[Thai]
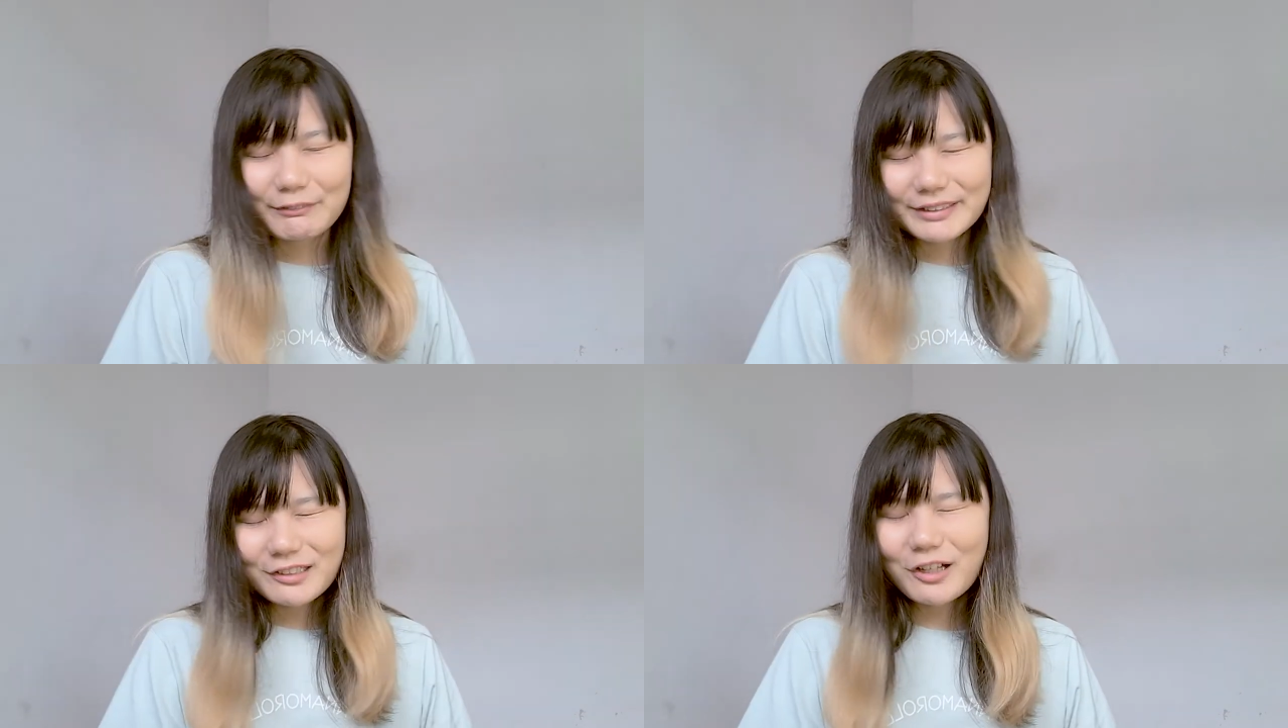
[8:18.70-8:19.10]
ว
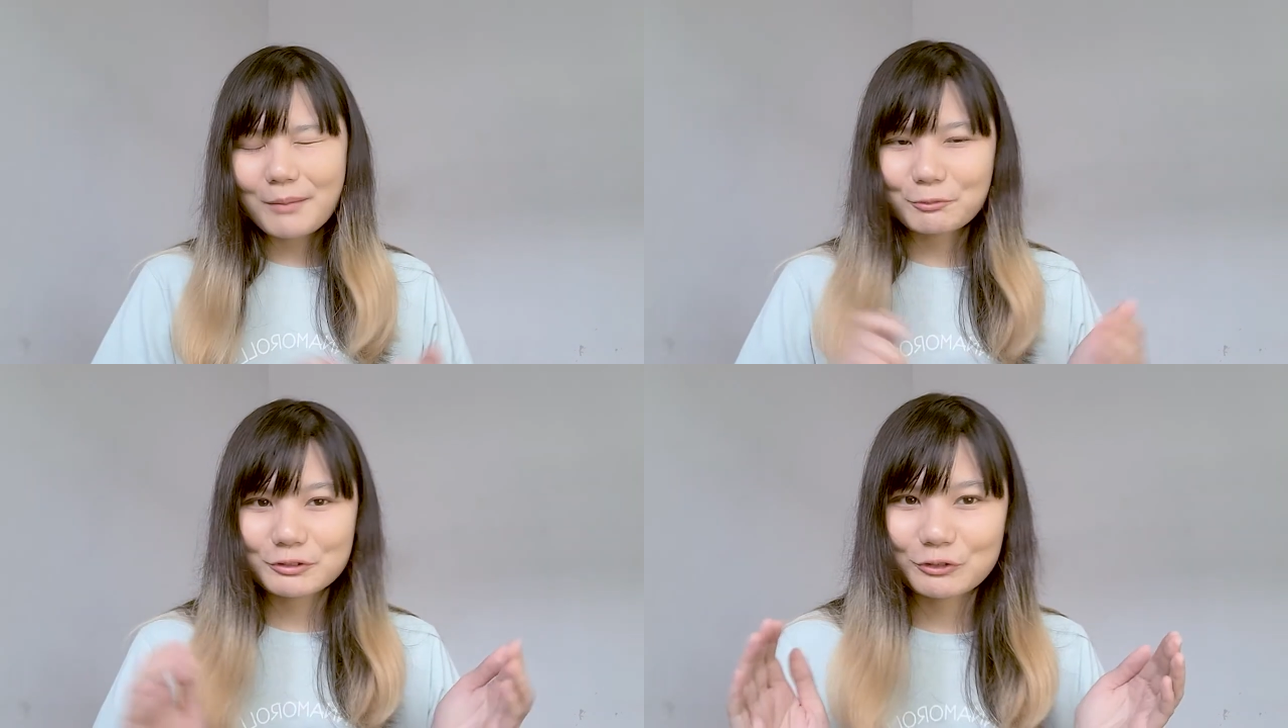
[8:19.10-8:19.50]
นี้ก็ข
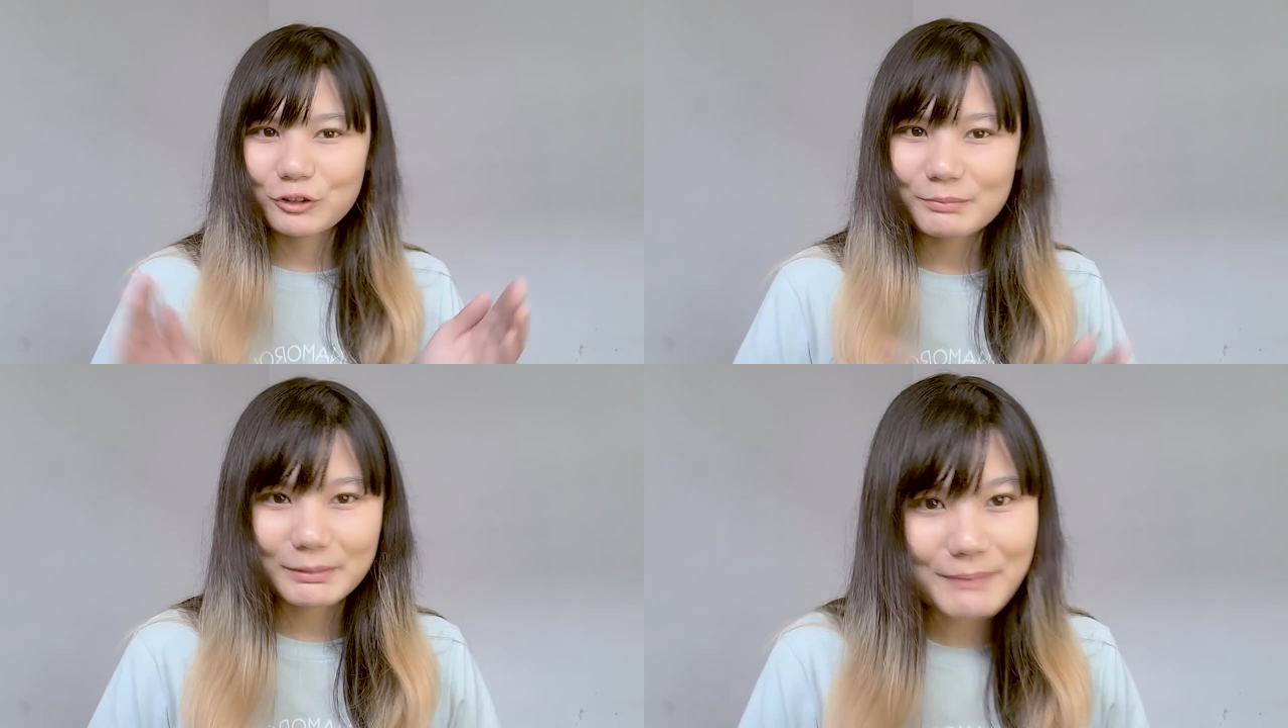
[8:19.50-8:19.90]
อบคุณทุกค
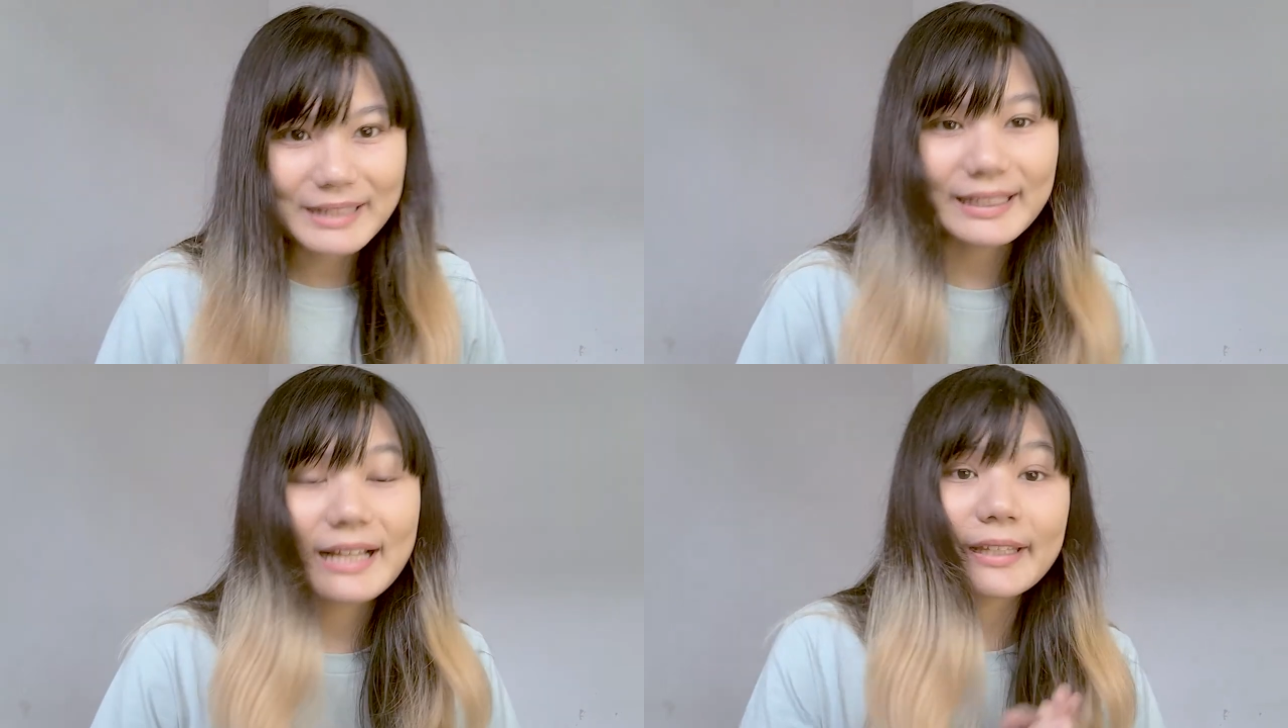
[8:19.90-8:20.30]
นมา
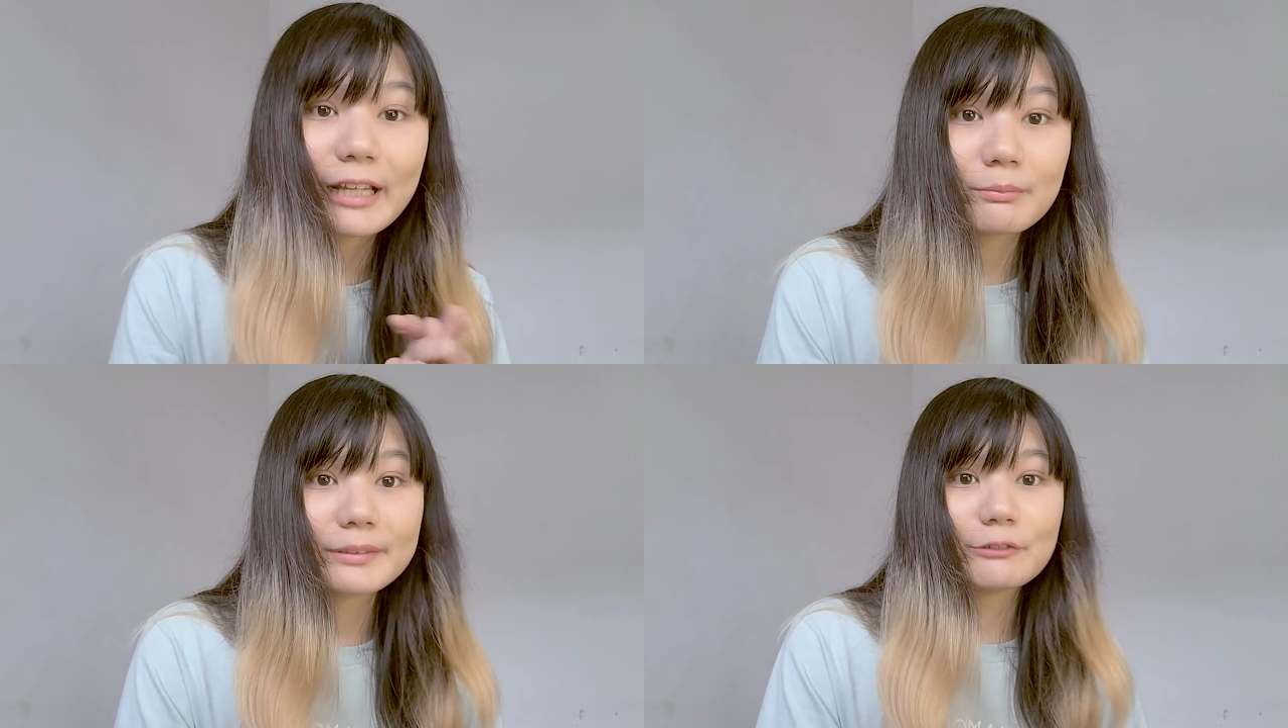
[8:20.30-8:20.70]
กๆนะคะที่
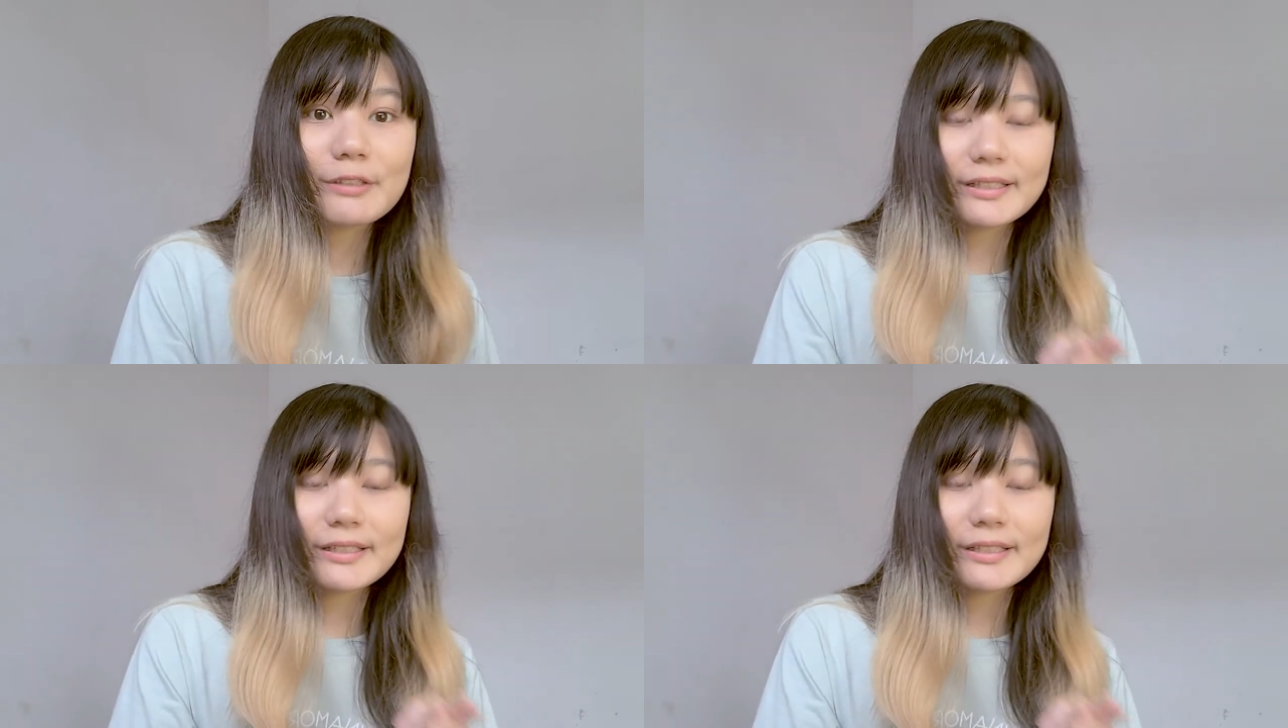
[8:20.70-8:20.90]
เข้ามาดู